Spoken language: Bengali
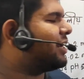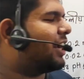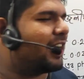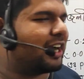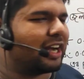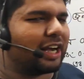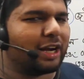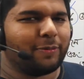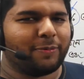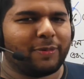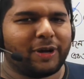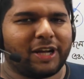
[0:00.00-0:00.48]

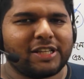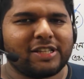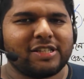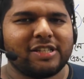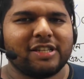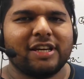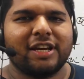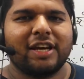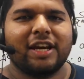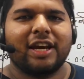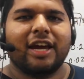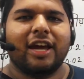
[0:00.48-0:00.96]
টার্গেট ব্যাচ
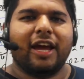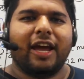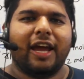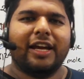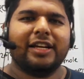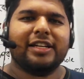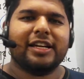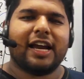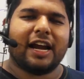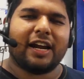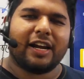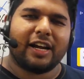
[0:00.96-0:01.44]

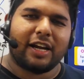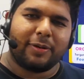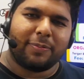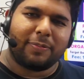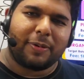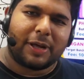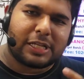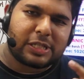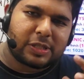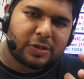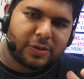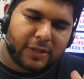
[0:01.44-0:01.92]
এই টার্গেট
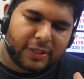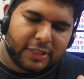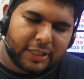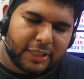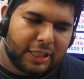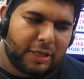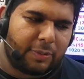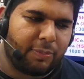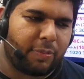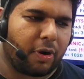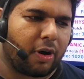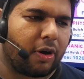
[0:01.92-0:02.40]
ব্যাচগুলোতে
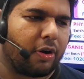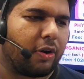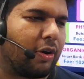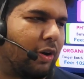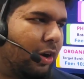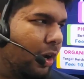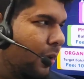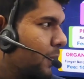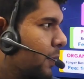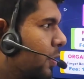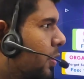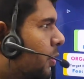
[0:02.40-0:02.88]
কী পড়ানো
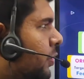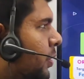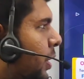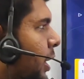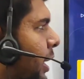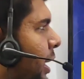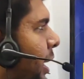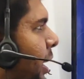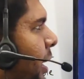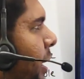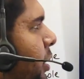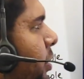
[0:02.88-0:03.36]
হয় মূলত
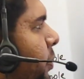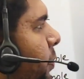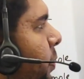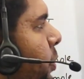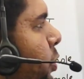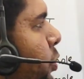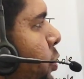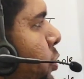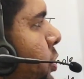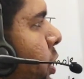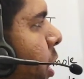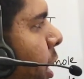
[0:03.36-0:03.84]
এখানে তুমি
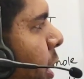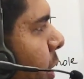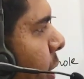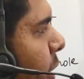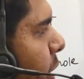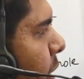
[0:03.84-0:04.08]
টোটাল